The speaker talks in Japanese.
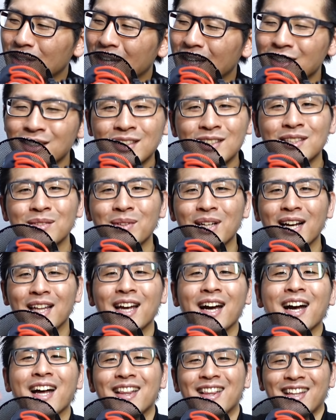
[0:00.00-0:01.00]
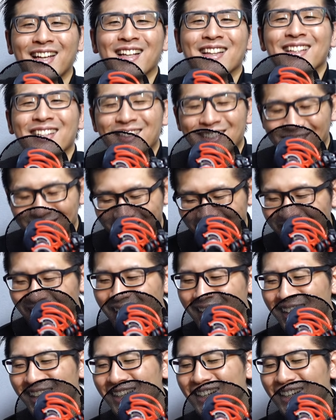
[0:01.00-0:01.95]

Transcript: 現実味がなかったんですよね。